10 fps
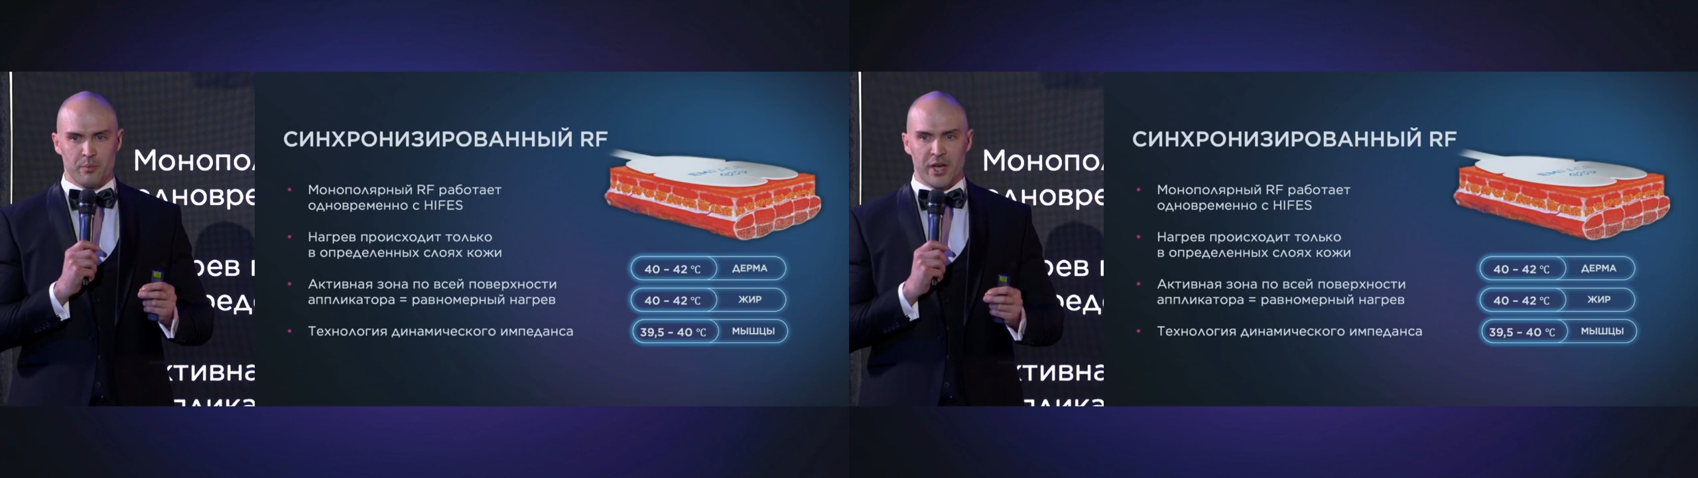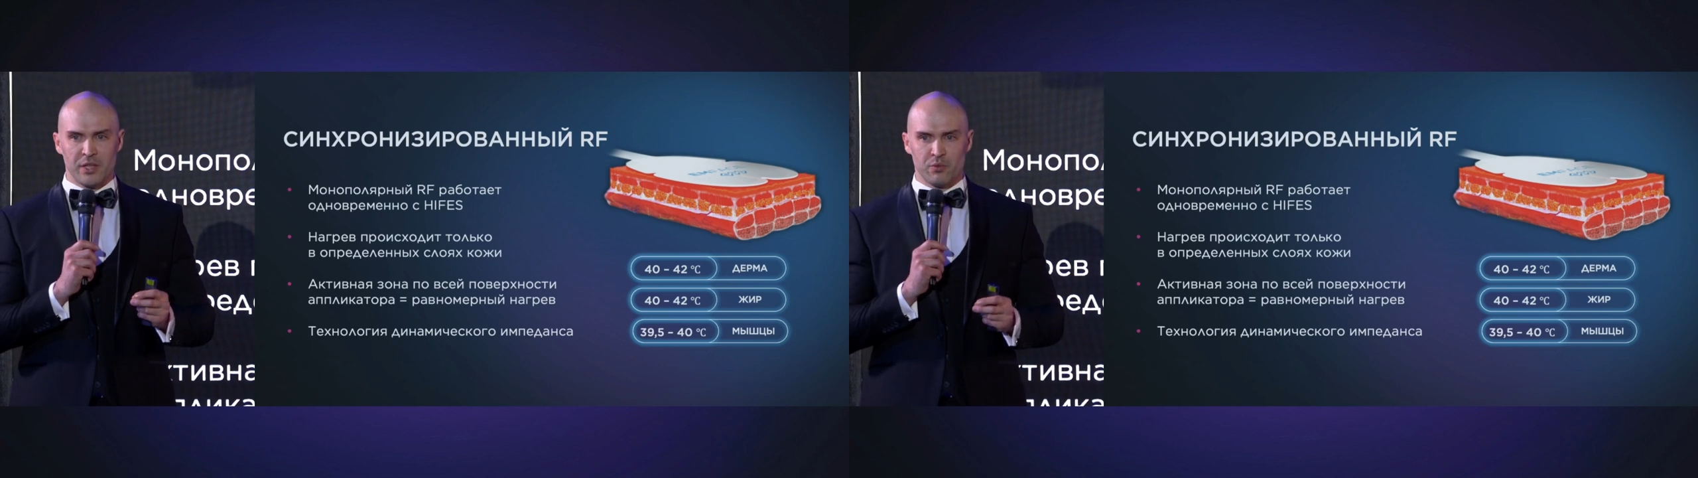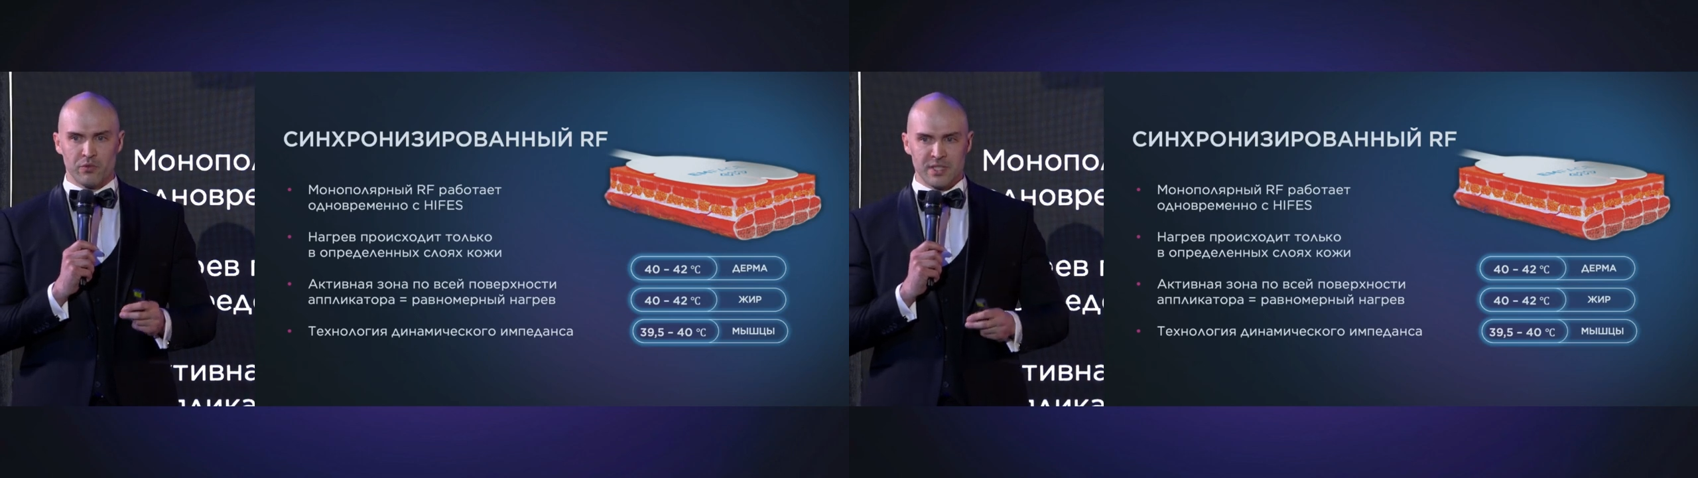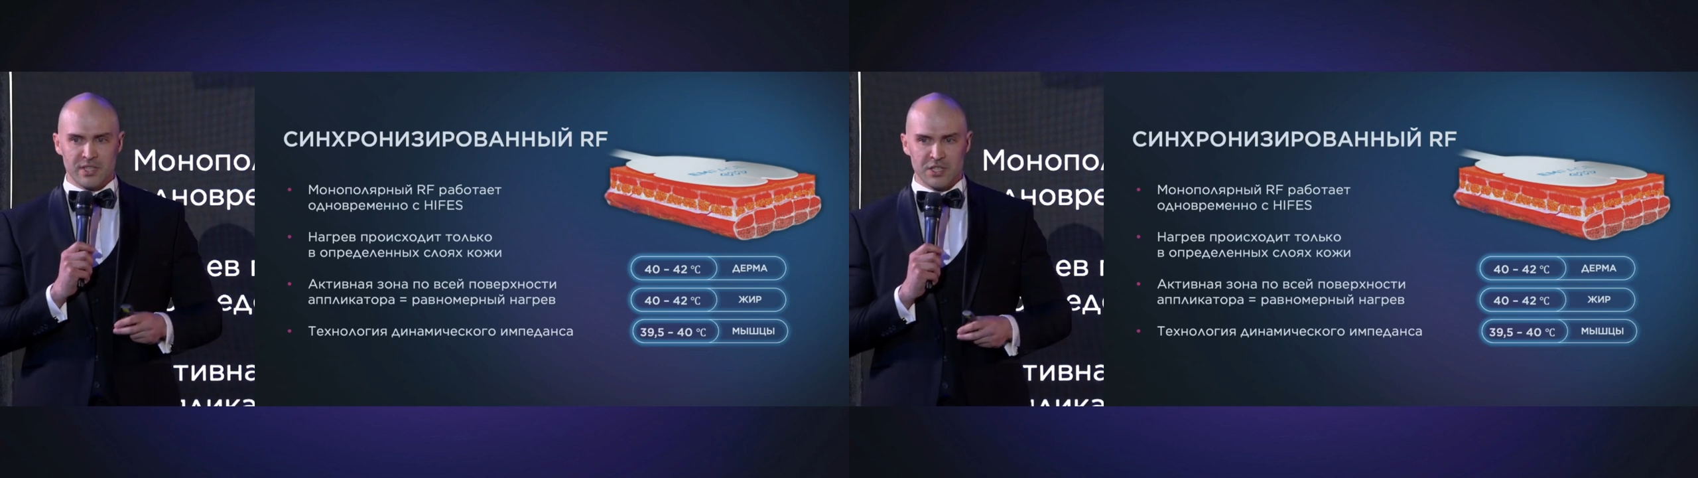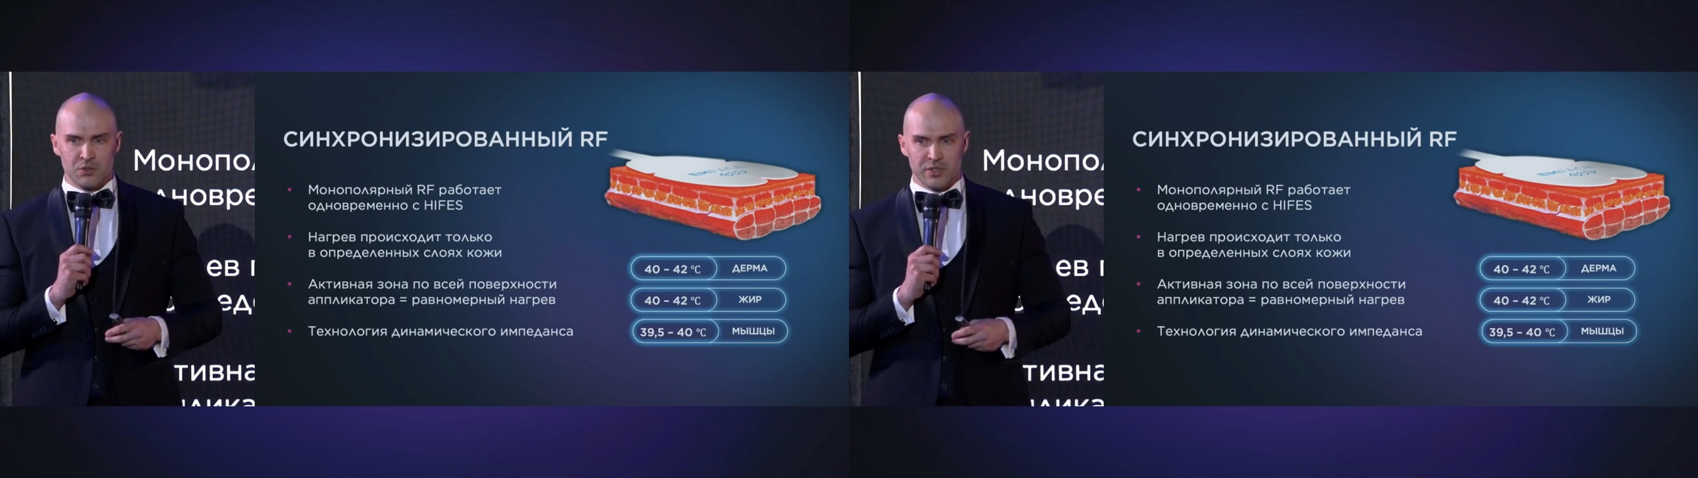поэтому
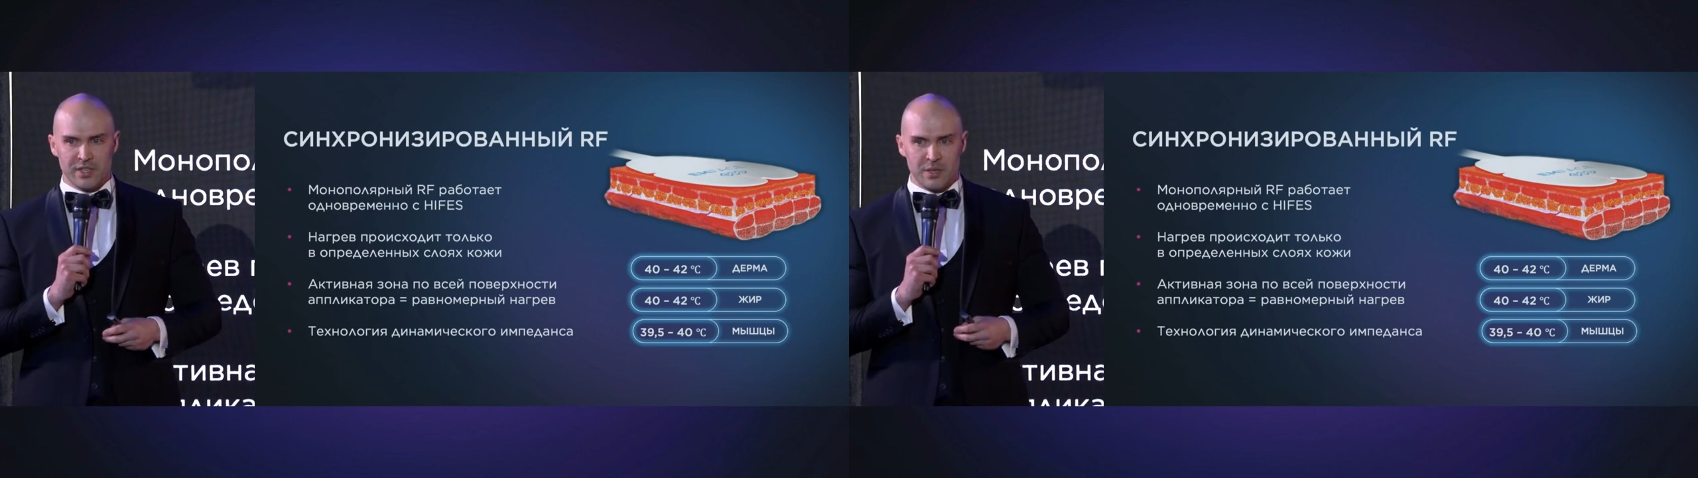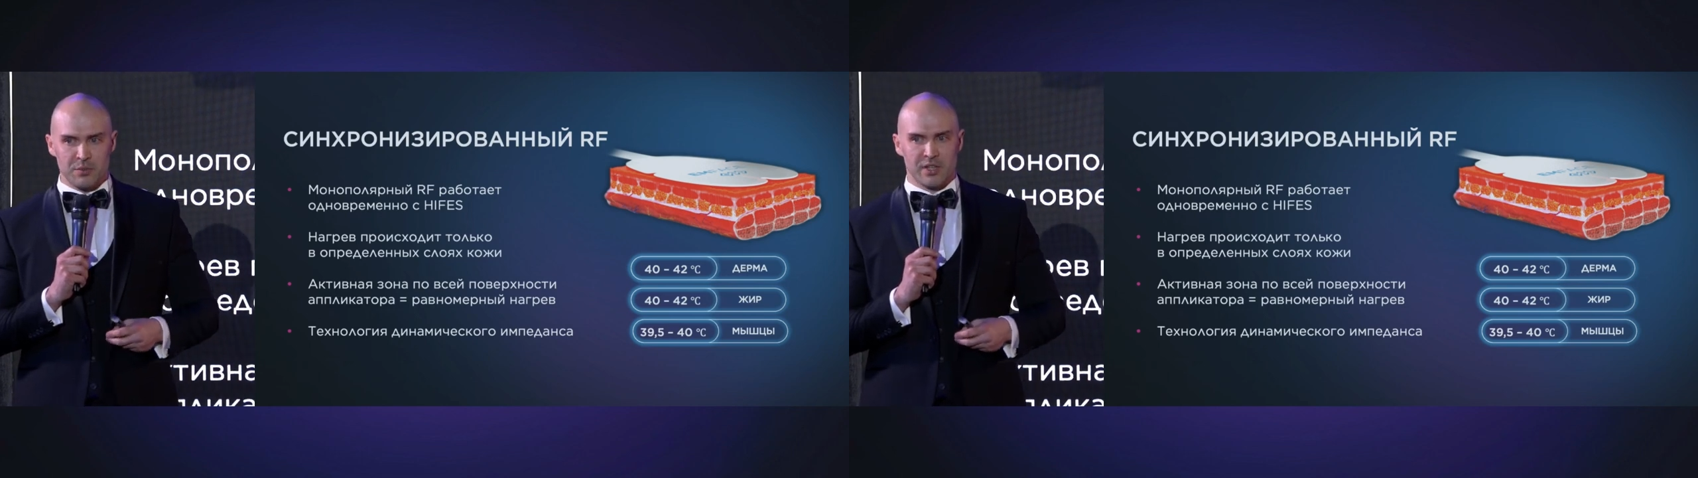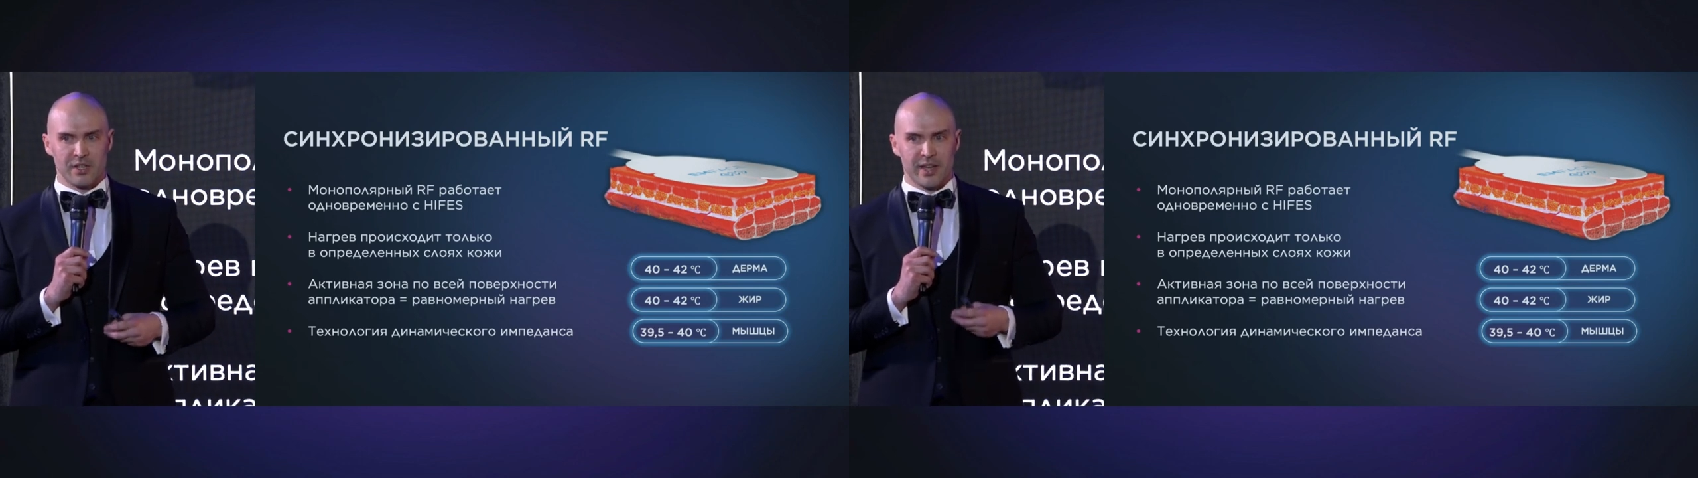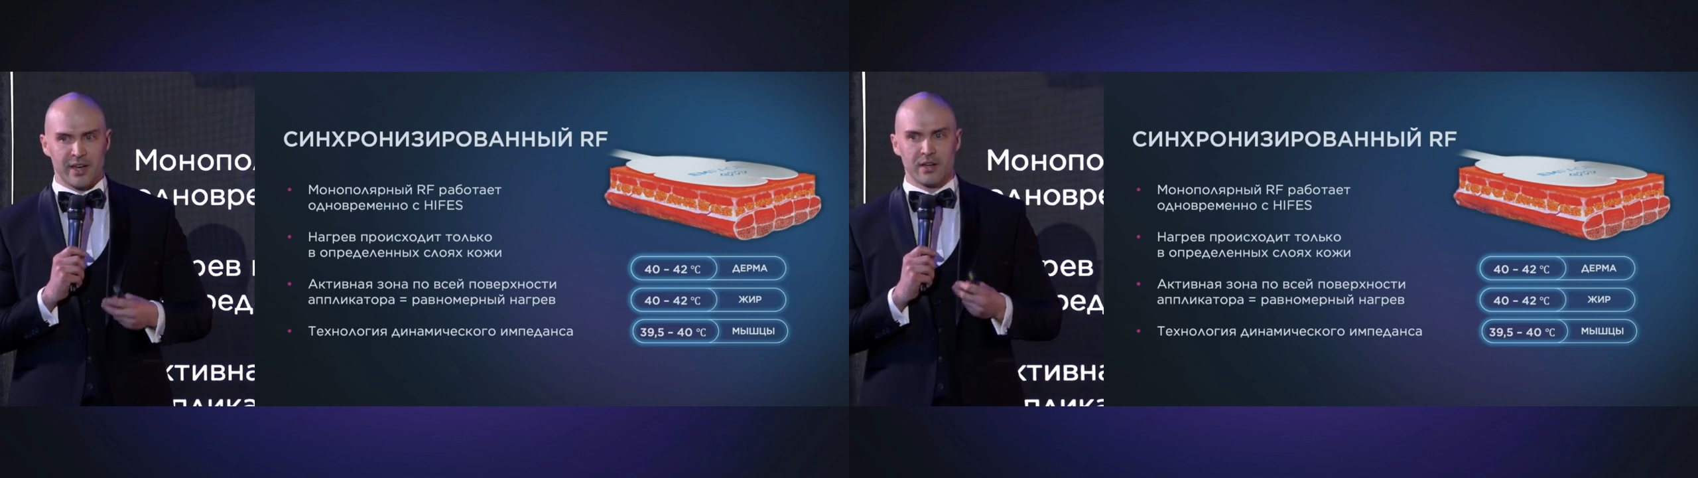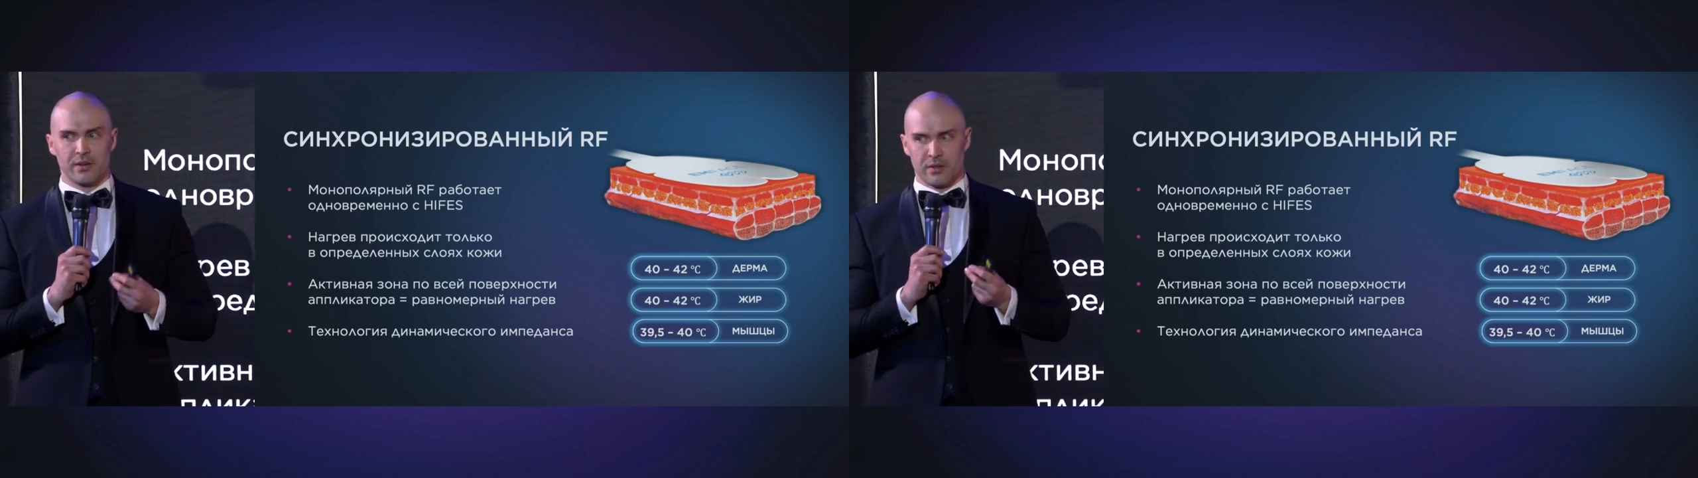воздействие именно на